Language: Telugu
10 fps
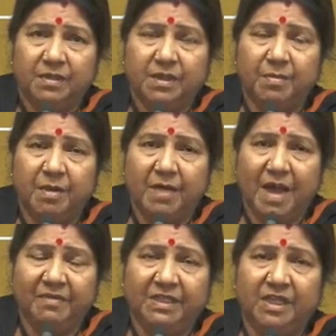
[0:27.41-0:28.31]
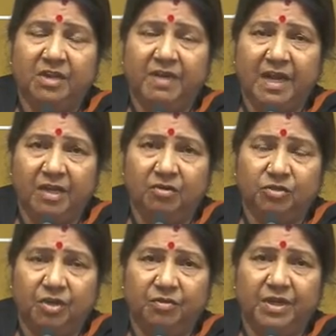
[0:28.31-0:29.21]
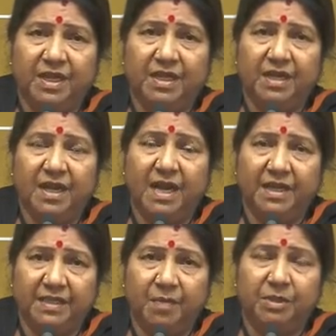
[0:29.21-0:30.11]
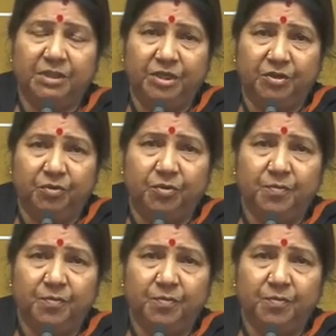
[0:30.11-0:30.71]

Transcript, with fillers: తమ బాబేదన్ని వెళ్ళగక్కుతూ ఉంటే లాఠీ దెబ్బలు తింటూ